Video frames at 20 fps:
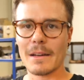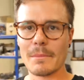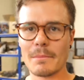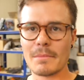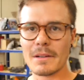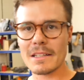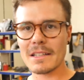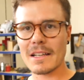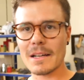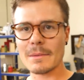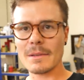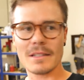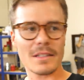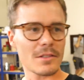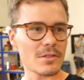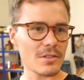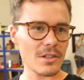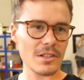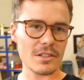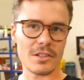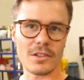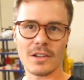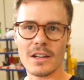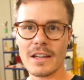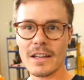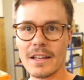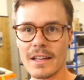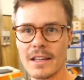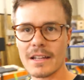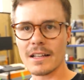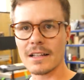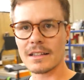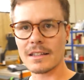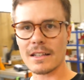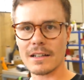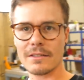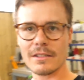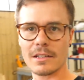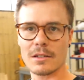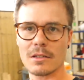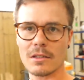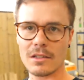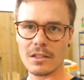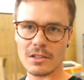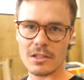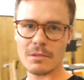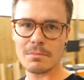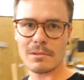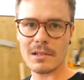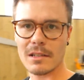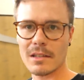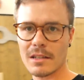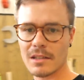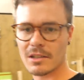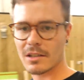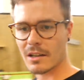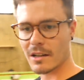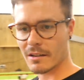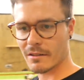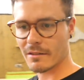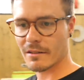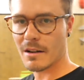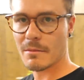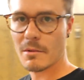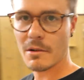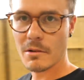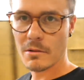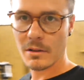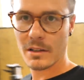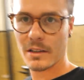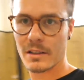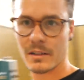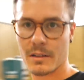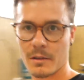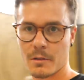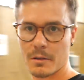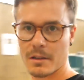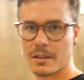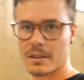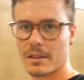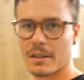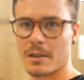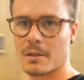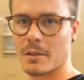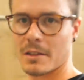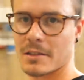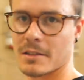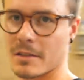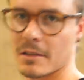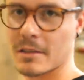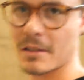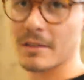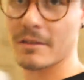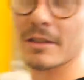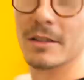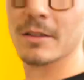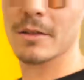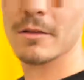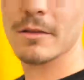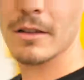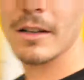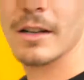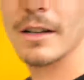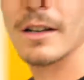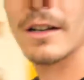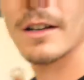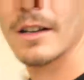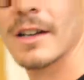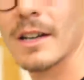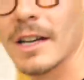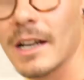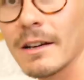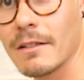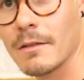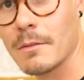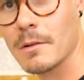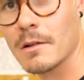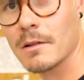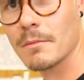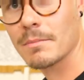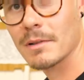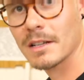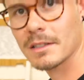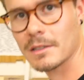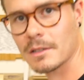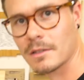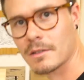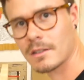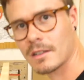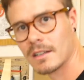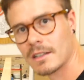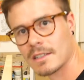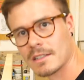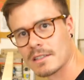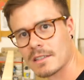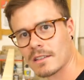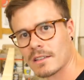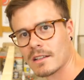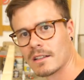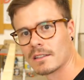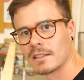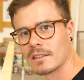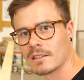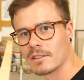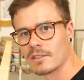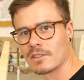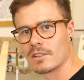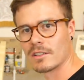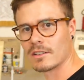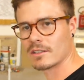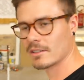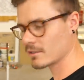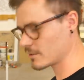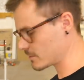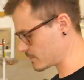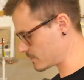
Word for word: praticamente è successo che il travetto 10x10 che avevamo qui, quindi questo travetto qua, che avevamo comprato ancora all'inizio del tirocinio